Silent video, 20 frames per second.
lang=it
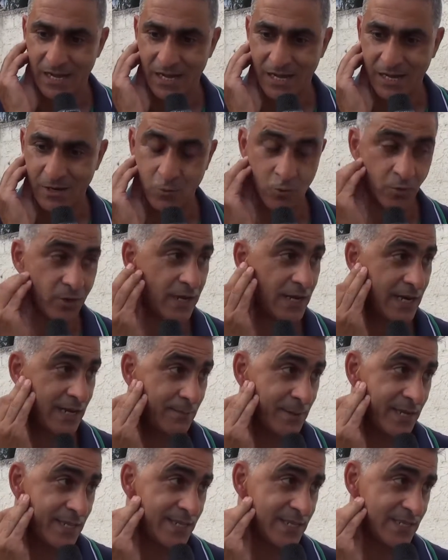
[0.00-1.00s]
alcuni
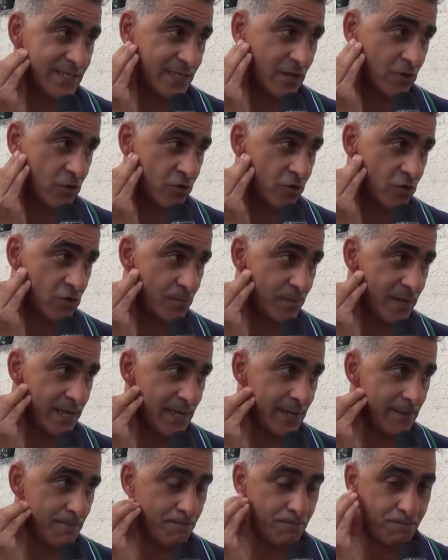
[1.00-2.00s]
elementi secondo
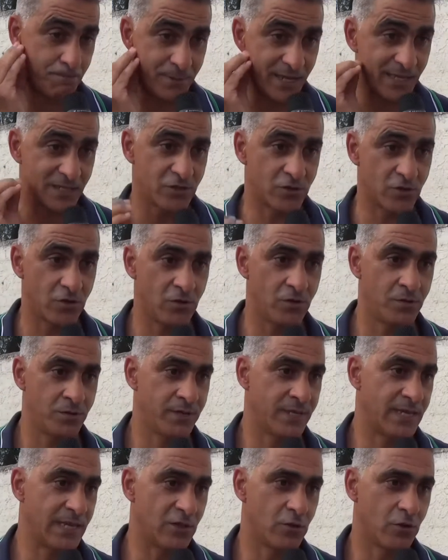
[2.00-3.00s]
me penso
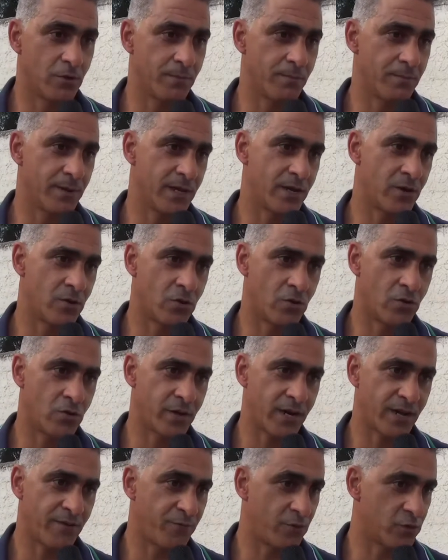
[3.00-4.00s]
che
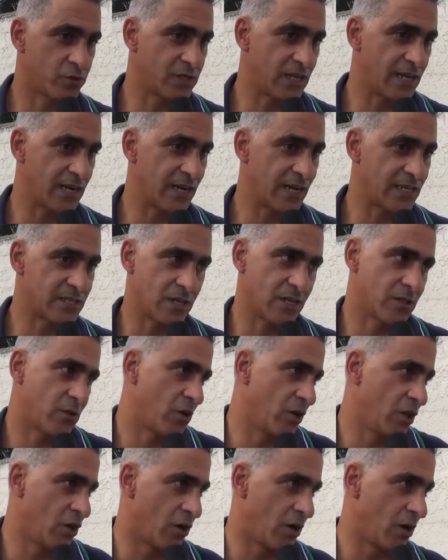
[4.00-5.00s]
dovrebbero rafforzare la
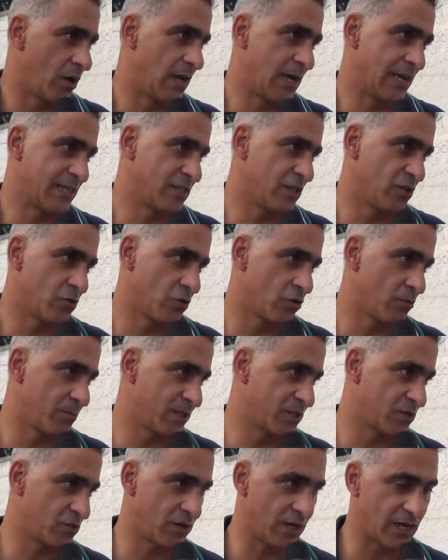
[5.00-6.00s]
statua, io a titolo
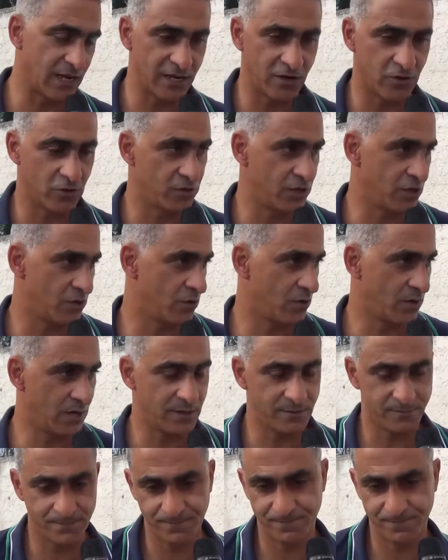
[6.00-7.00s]
personale lo dico. Eh.